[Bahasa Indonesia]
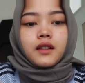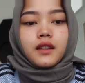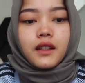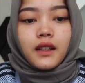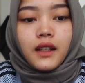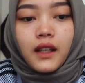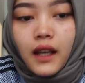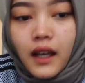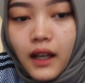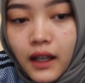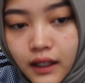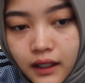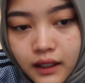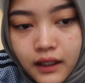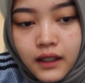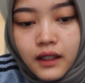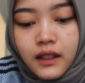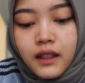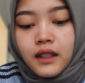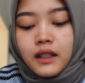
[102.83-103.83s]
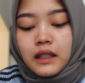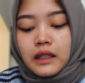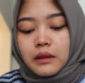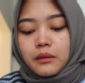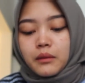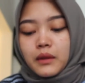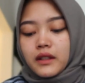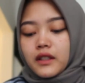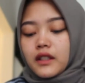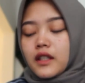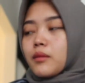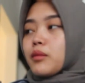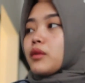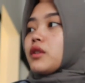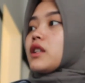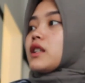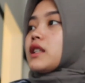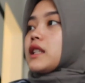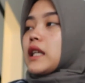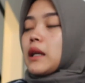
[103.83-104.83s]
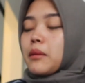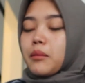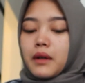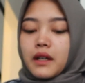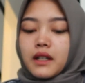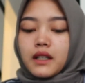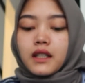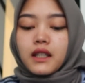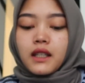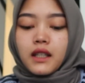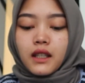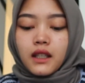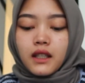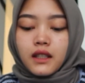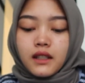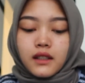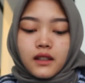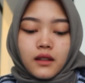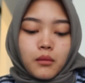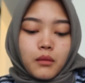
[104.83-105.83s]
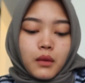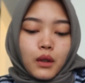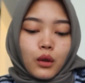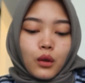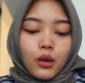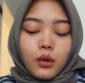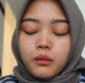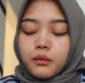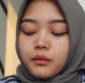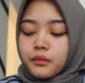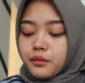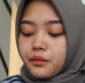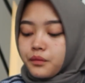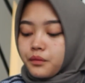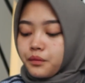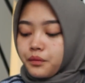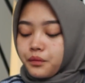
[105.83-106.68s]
nah biasanya putri setiap pagi sebelum